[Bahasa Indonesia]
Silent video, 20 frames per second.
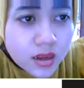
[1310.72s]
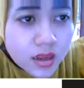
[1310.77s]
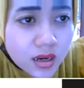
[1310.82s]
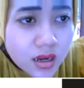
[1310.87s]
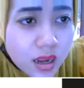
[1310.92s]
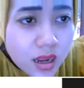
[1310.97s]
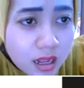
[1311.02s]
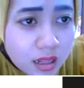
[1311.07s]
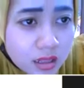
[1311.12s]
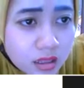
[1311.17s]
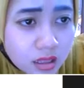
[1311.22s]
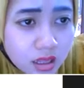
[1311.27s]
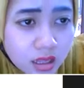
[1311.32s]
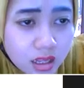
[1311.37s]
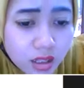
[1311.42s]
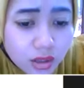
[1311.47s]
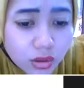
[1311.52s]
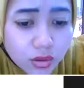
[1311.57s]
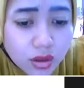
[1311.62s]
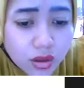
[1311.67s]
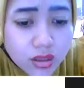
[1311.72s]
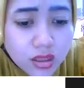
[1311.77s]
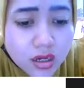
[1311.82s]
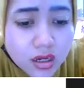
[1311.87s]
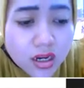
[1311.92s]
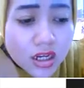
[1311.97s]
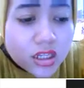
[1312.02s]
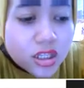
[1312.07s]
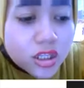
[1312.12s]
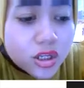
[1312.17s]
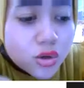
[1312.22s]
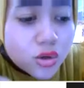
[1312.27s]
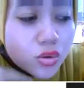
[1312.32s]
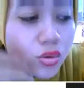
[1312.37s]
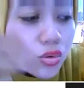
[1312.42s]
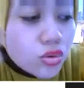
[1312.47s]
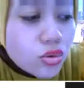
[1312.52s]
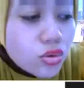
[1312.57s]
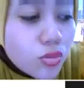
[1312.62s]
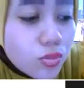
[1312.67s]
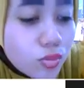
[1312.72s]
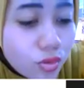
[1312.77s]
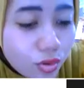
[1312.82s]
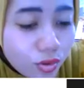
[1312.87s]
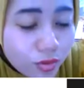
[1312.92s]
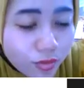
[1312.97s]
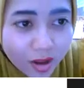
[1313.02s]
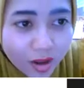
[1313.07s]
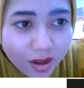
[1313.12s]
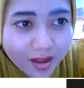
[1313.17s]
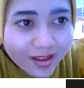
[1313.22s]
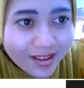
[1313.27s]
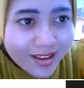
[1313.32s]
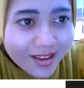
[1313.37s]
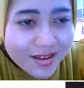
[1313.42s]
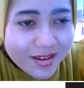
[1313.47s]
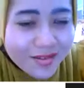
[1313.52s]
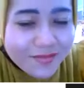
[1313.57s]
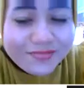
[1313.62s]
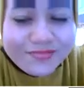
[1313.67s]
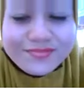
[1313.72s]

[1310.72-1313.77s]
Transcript: ya di hati gitu ya jadi ke seluruh tubuh enggak ya